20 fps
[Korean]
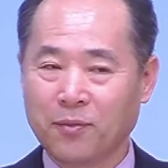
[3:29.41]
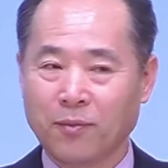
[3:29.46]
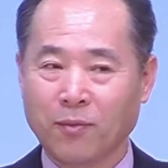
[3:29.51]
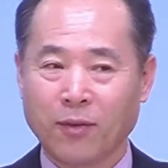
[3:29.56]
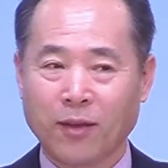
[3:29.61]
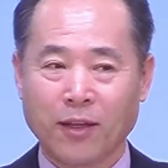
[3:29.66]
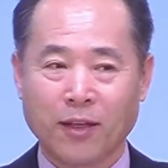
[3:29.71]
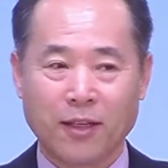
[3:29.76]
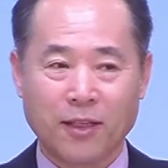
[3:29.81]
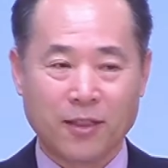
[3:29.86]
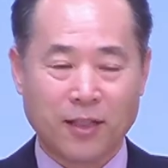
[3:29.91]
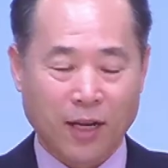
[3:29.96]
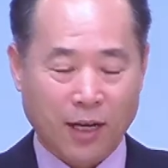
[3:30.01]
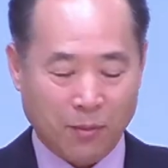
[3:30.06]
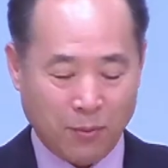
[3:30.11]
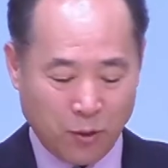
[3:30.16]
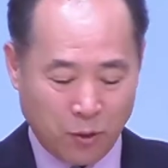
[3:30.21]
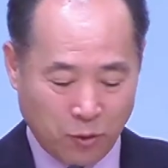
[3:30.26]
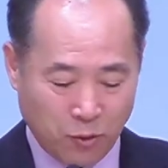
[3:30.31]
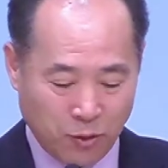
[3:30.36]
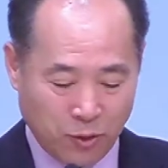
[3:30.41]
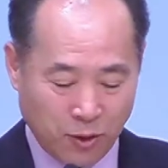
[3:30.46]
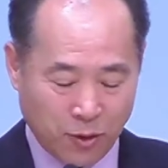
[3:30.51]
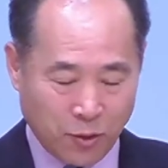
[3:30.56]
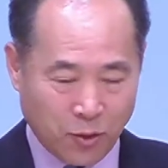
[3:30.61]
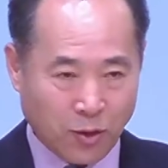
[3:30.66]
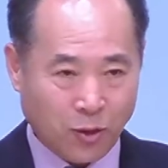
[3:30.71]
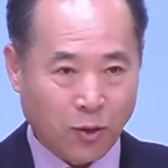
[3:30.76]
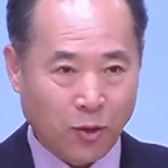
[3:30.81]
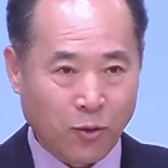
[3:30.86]
이 사람의 수준은 이
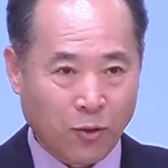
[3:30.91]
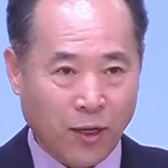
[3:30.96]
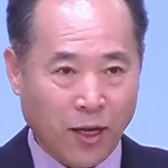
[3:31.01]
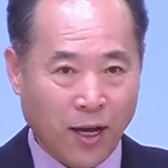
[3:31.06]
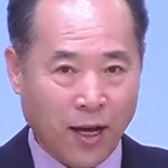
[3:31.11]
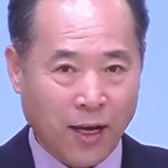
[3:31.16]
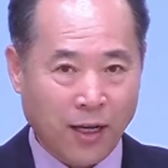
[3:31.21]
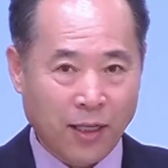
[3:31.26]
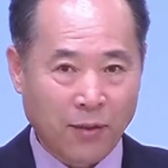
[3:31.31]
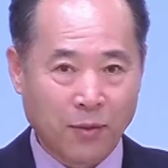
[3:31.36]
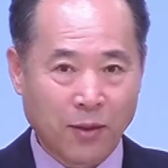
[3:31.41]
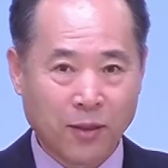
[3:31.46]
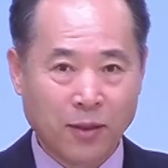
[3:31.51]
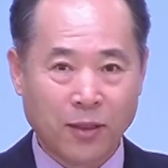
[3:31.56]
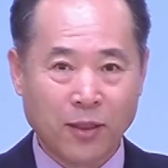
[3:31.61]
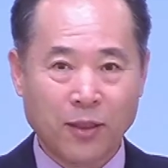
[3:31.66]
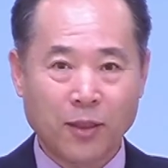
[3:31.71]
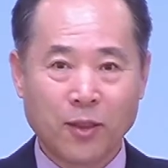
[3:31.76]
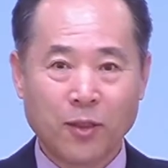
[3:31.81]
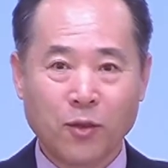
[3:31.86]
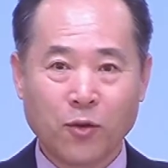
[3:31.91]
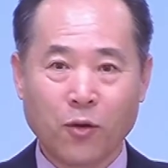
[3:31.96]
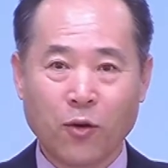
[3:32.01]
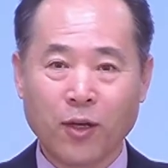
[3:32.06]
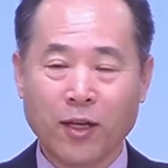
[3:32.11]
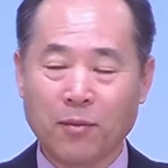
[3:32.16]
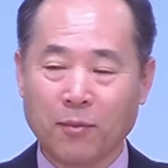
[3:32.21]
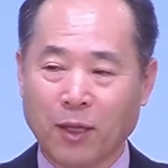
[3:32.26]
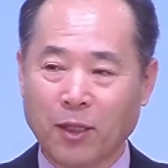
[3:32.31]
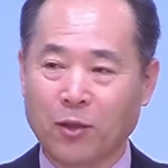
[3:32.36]
정도구나. 그러면 거기에
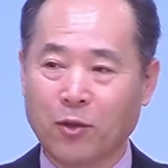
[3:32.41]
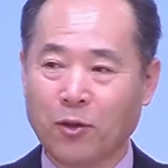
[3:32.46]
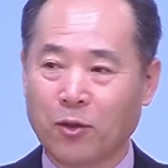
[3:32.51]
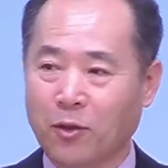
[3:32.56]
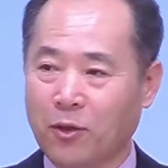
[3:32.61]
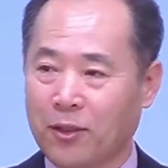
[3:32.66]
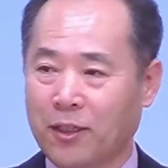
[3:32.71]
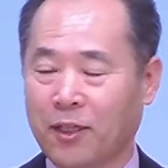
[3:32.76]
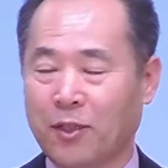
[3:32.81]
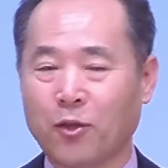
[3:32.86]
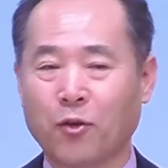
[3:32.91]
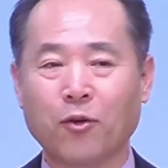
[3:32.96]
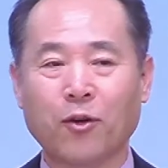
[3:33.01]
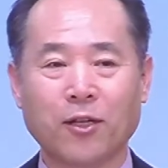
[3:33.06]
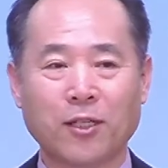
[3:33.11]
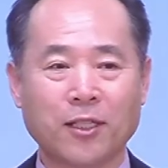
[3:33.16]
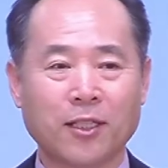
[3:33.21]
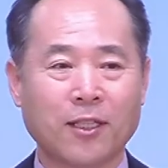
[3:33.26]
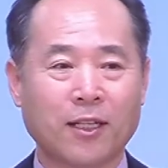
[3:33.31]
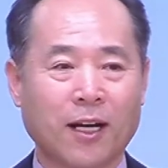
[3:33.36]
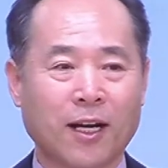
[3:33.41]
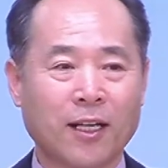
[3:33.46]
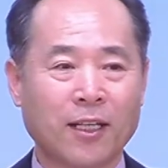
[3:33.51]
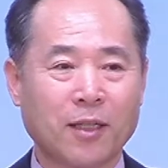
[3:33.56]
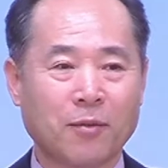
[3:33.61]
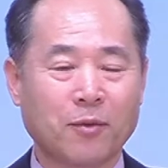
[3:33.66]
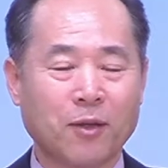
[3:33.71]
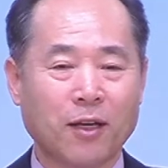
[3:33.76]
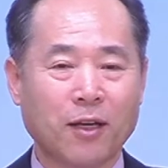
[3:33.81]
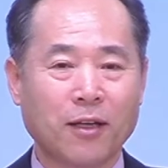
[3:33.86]
맞도록 이렇게 교육을 시켜나가기
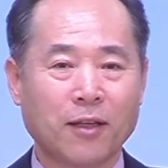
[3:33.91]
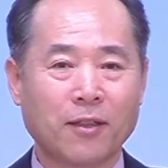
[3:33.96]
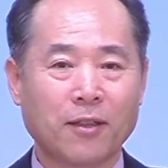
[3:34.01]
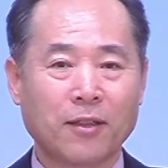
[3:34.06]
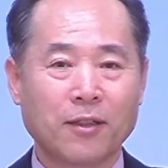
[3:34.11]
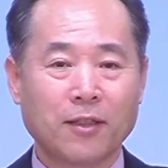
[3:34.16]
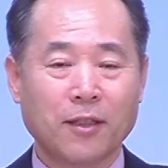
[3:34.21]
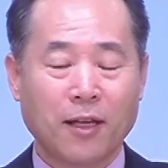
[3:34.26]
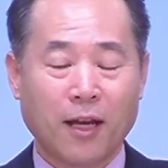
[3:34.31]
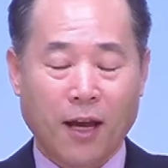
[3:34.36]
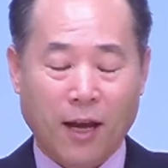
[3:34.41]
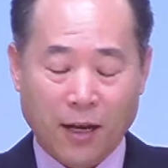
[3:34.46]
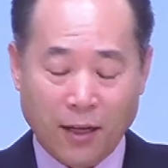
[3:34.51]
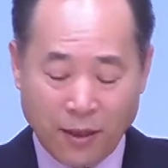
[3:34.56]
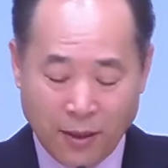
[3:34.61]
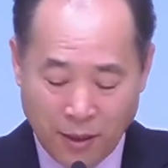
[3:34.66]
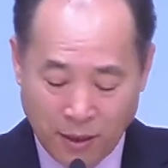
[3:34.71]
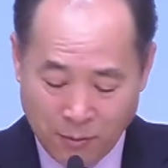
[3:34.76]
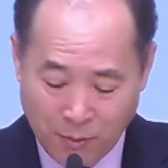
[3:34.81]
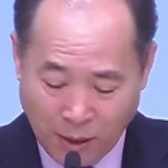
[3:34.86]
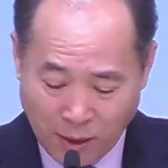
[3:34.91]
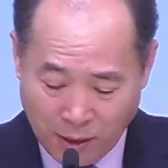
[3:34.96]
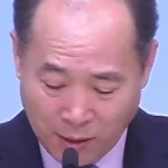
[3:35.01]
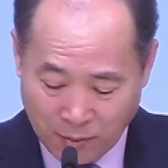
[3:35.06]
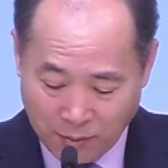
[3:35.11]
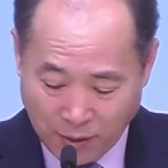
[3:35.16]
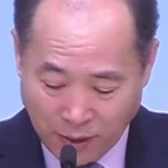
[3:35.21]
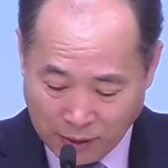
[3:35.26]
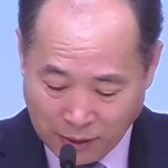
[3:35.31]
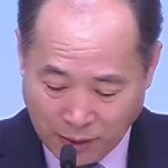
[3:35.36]
때문에 한 걸음 한 걸음
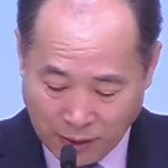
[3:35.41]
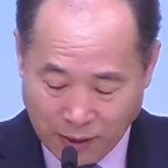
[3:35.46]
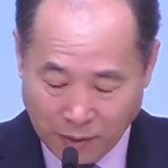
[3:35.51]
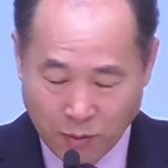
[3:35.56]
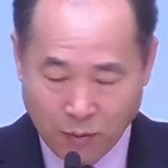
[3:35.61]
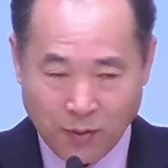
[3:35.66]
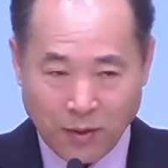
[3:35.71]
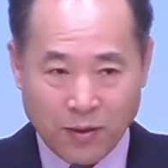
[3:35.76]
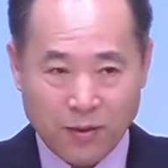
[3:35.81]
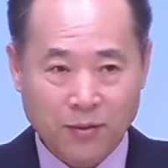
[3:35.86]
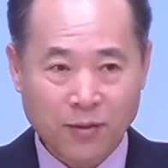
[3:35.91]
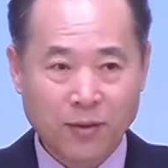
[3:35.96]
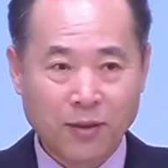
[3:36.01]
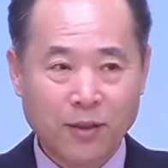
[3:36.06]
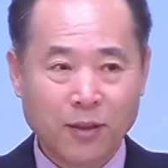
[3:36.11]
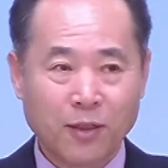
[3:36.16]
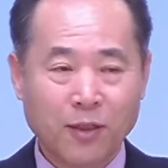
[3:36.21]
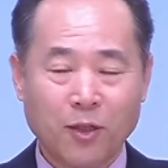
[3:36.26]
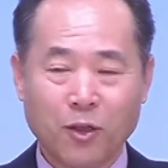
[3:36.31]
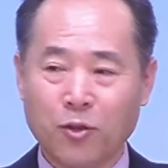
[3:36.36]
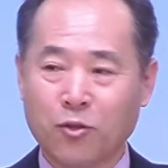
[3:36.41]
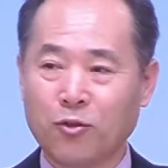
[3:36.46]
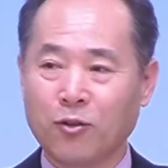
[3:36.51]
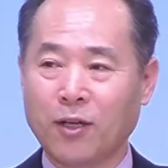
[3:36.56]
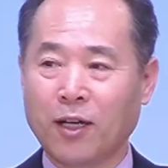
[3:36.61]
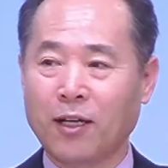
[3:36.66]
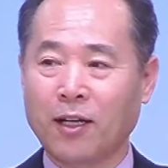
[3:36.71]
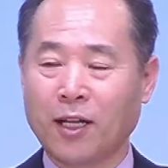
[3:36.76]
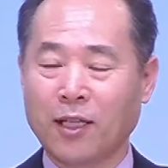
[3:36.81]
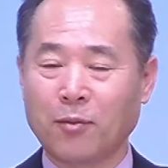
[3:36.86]
따라가다 보면 어느
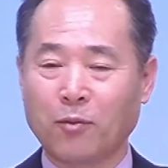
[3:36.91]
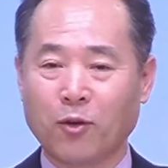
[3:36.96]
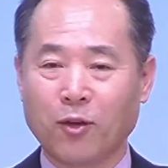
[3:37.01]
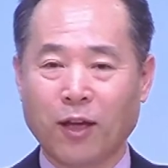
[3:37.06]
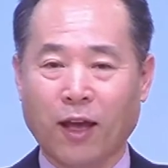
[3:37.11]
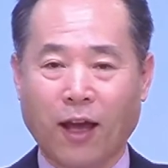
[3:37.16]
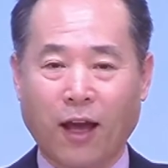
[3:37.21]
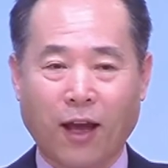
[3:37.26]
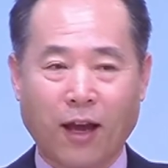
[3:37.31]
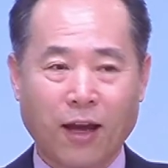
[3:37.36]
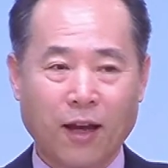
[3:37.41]
순간 나도 모르게